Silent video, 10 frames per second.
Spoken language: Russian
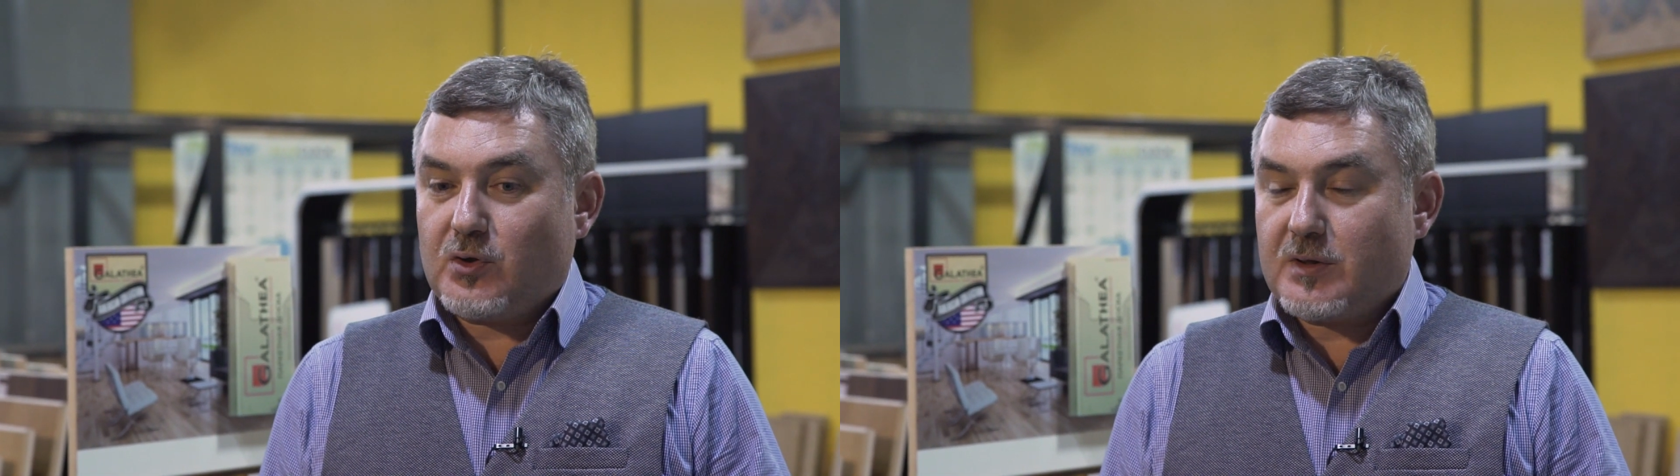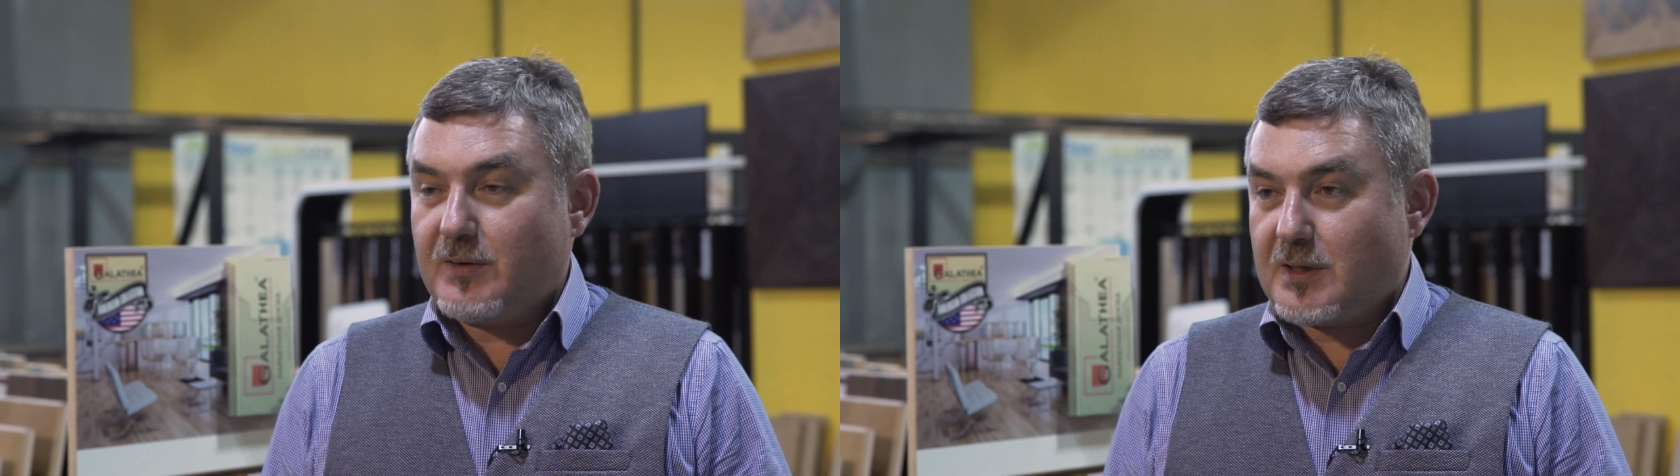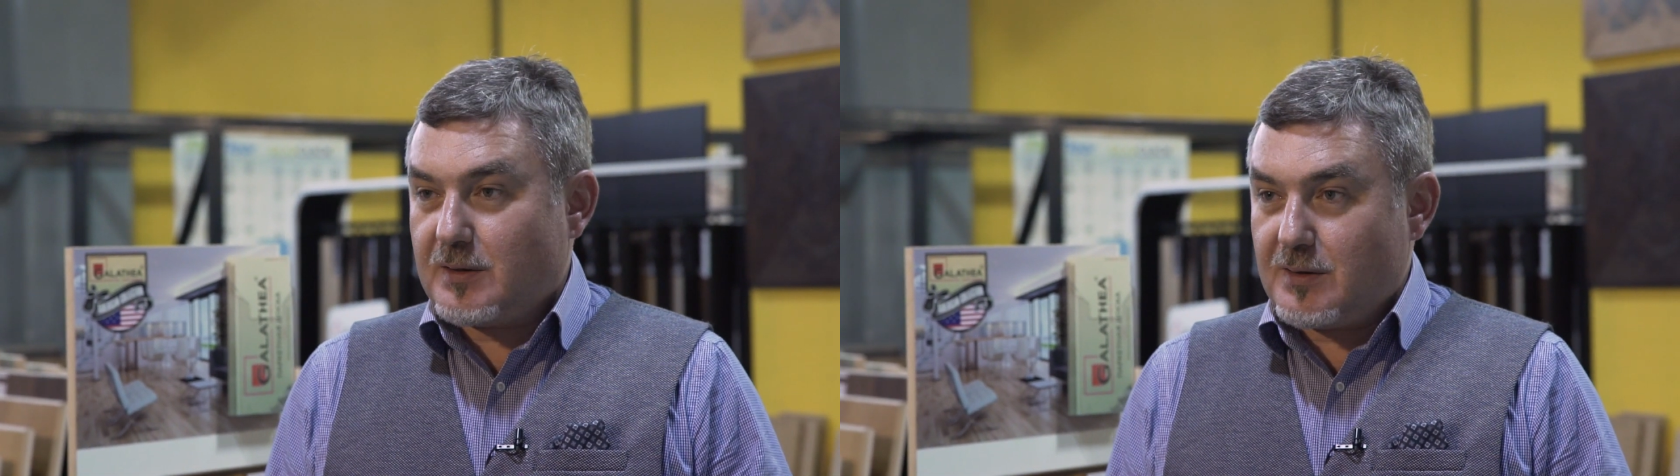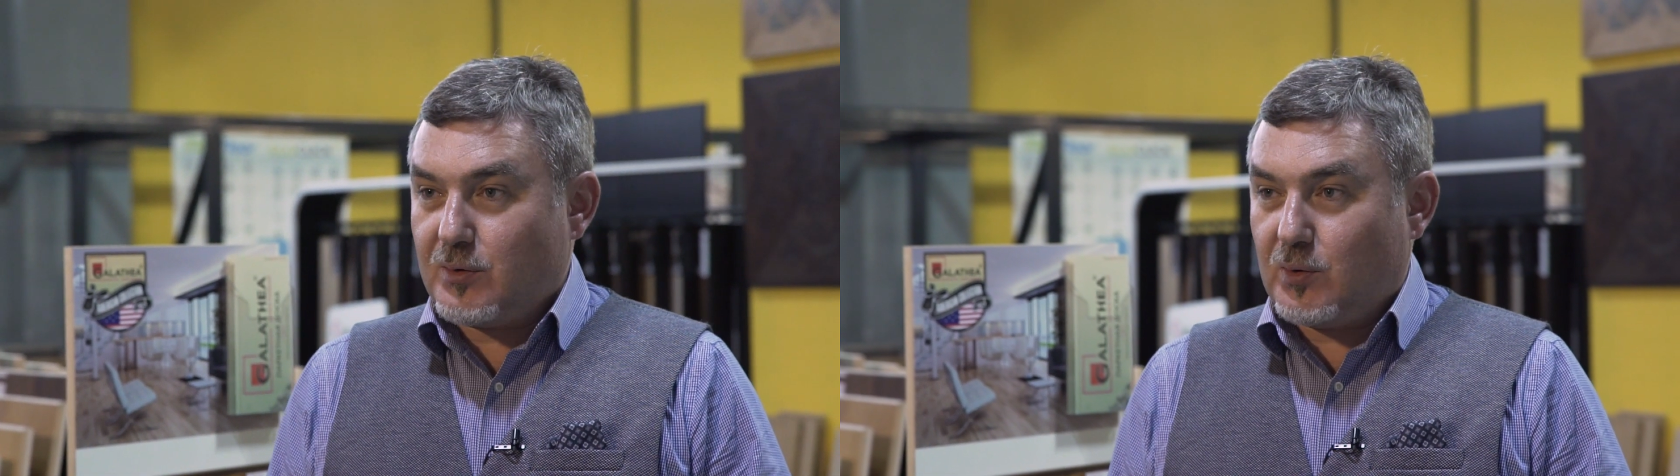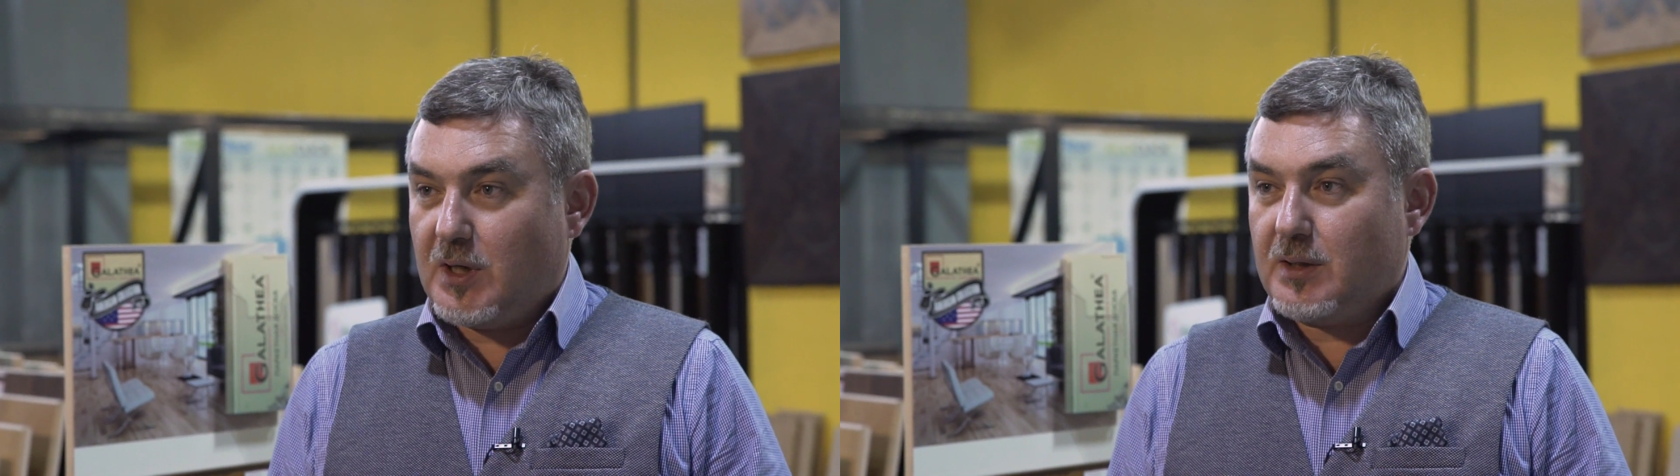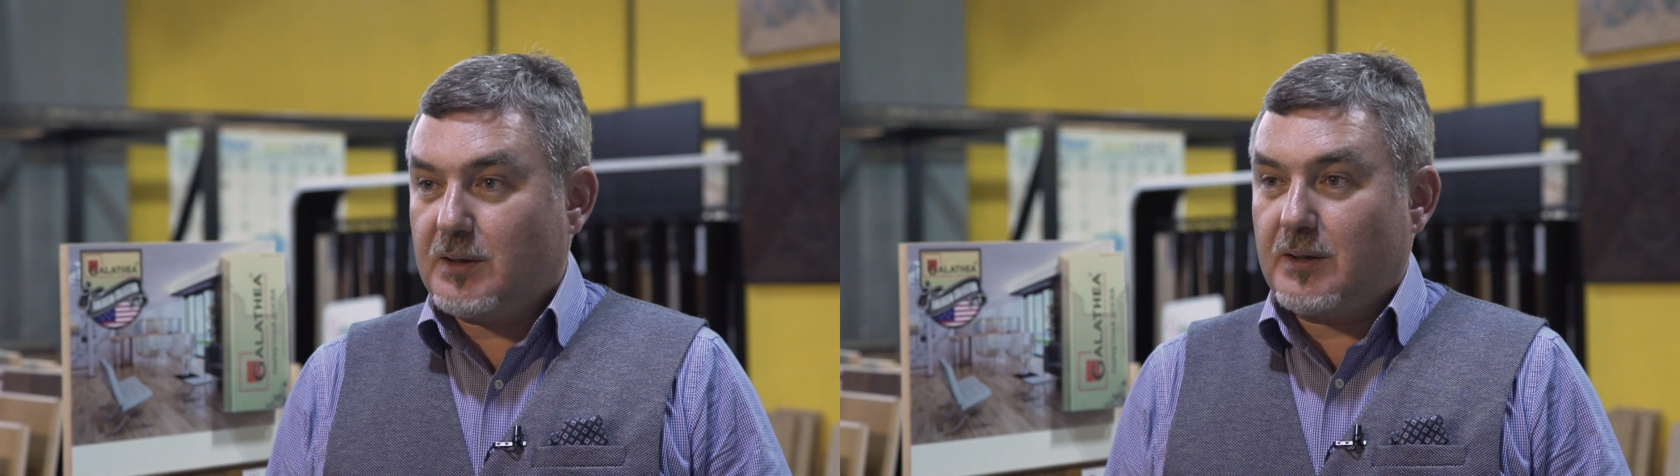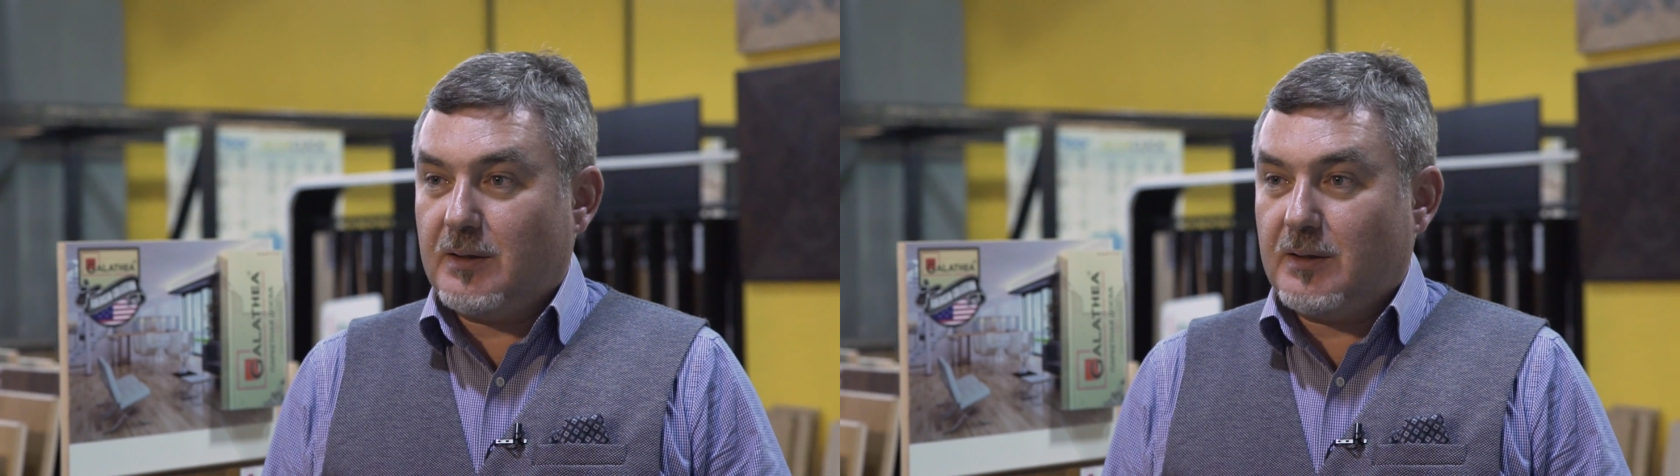что связано с укладкой,